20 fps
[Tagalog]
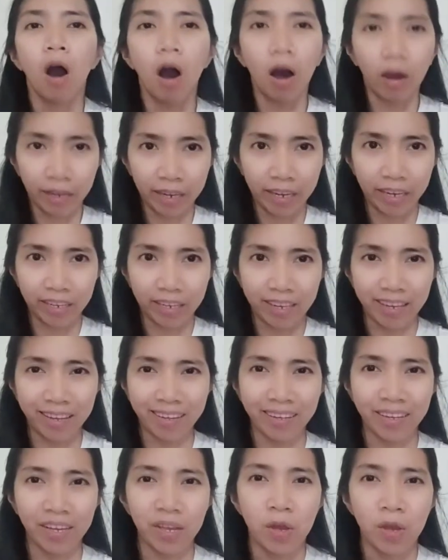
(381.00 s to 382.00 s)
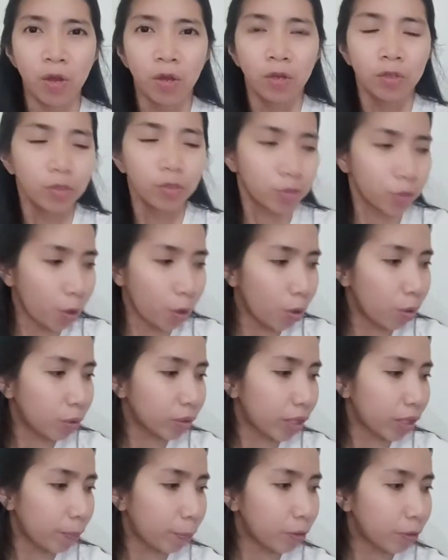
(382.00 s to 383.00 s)
Okay. So,
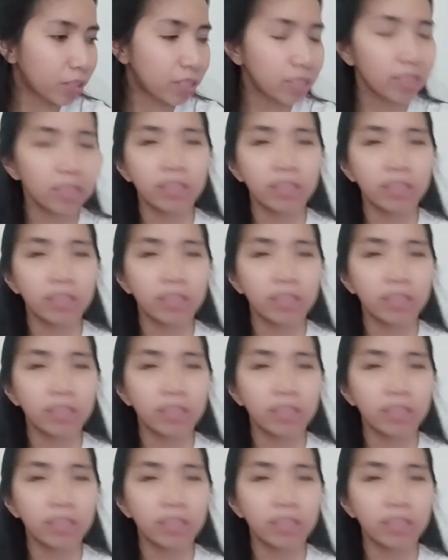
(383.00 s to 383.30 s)
tapos na